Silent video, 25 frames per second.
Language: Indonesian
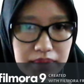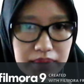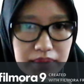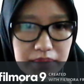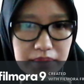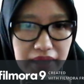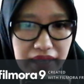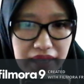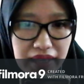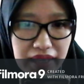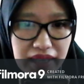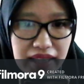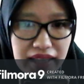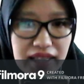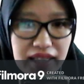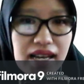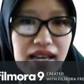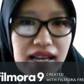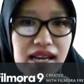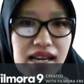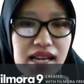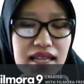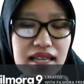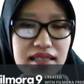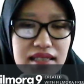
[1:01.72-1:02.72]
Baik,
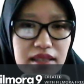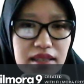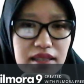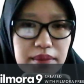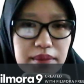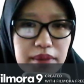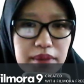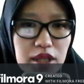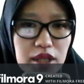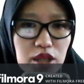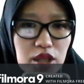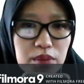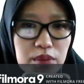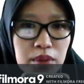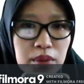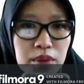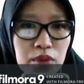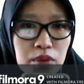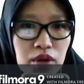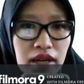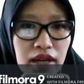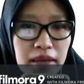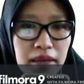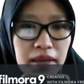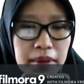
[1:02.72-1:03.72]
sebelum
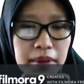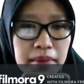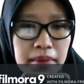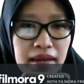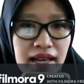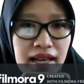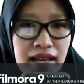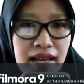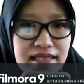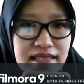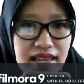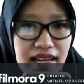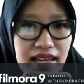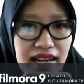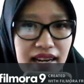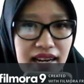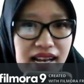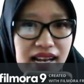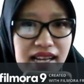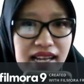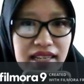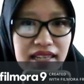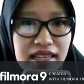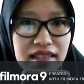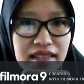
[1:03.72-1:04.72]
memulai
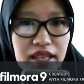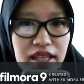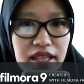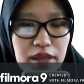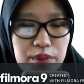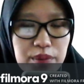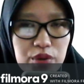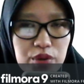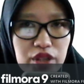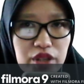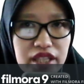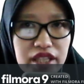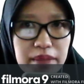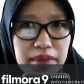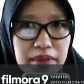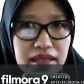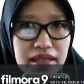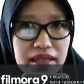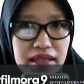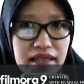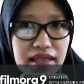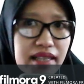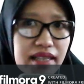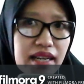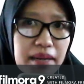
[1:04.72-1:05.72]
pembelajaran, Ibu ingin
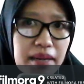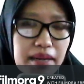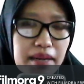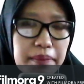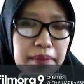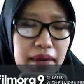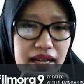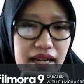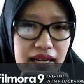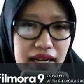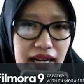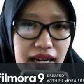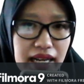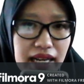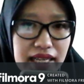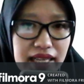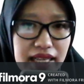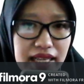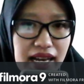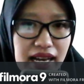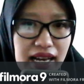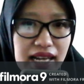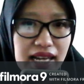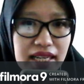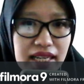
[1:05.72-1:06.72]
bertanya kepada
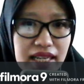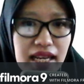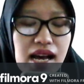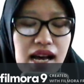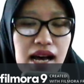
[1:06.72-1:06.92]
kalian,